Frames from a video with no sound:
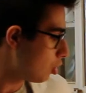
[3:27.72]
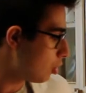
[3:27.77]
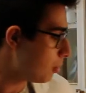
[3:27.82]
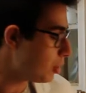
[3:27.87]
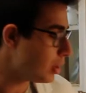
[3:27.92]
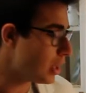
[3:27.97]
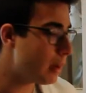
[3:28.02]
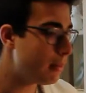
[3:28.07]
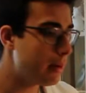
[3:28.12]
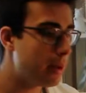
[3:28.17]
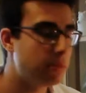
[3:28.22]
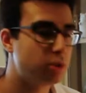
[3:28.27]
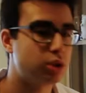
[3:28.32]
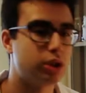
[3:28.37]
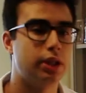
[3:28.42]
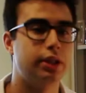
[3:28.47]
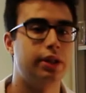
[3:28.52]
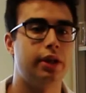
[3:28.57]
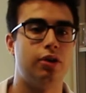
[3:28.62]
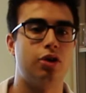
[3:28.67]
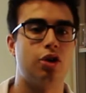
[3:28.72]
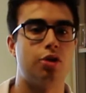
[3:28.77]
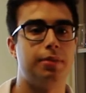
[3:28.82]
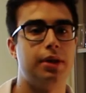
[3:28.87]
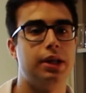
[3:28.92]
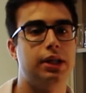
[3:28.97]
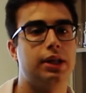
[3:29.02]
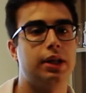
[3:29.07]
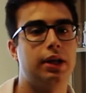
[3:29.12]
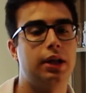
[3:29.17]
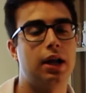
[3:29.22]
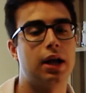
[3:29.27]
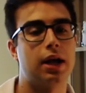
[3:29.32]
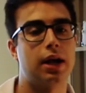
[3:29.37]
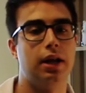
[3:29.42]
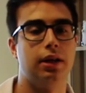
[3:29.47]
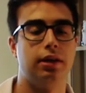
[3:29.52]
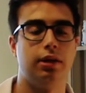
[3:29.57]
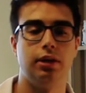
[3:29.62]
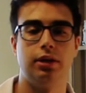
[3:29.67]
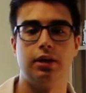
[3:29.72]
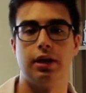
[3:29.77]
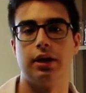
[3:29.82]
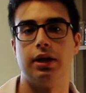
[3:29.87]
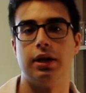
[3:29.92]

Como ya hablamos anteriormente, la calcita